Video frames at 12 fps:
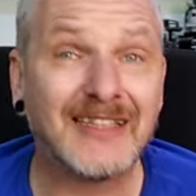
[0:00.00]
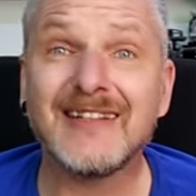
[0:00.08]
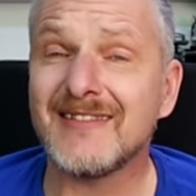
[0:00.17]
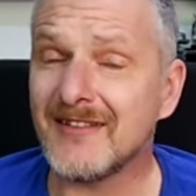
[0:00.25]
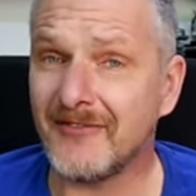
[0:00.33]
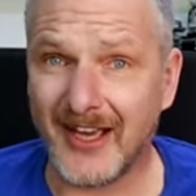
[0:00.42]

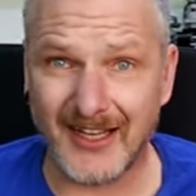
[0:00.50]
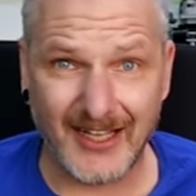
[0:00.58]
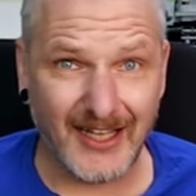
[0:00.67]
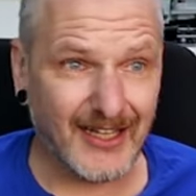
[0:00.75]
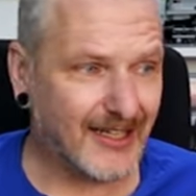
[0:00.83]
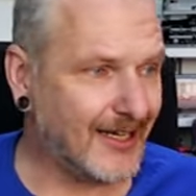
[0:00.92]
Diese werde
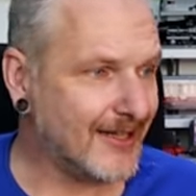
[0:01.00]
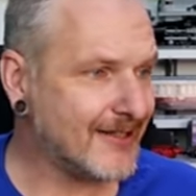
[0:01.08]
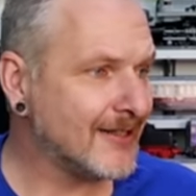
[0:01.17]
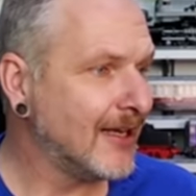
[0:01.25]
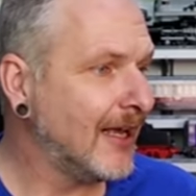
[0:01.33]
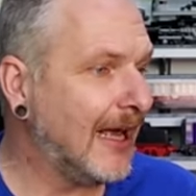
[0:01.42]
ich
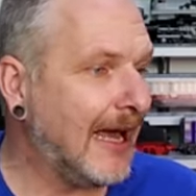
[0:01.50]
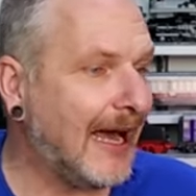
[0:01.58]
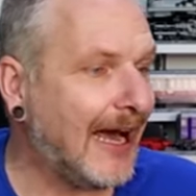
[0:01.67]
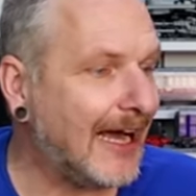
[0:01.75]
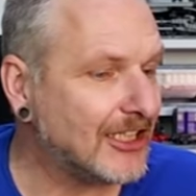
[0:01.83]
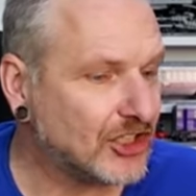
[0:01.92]
jetzt
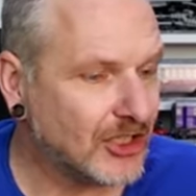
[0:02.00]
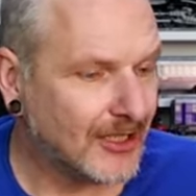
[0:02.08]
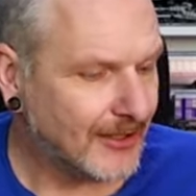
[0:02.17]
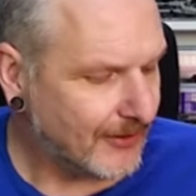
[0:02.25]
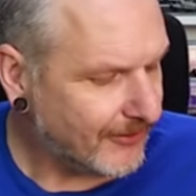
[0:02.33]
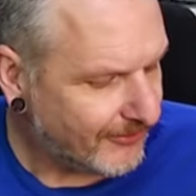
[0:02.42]
rasch
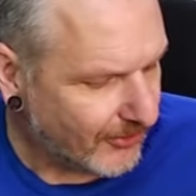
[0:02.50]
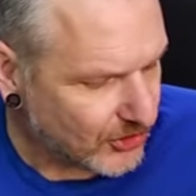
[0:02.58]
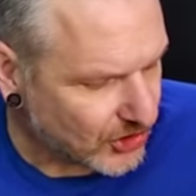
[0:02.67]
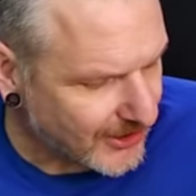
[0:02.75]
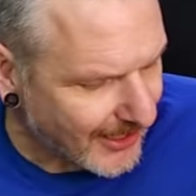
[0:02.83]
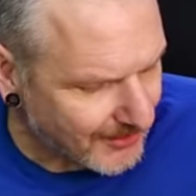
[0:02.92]

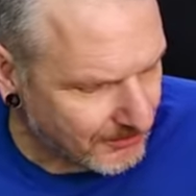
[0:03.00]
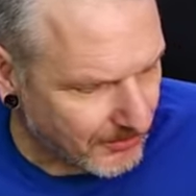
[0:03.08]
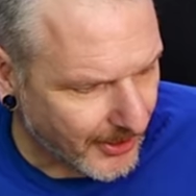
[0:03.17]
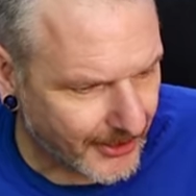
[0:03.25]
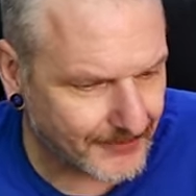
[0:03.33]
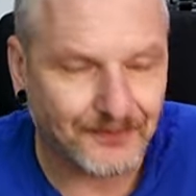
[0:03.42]
vonstatten
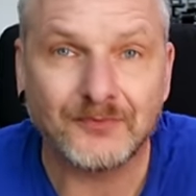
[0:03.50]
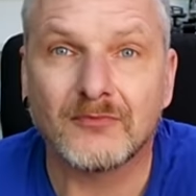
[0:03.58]
bringen,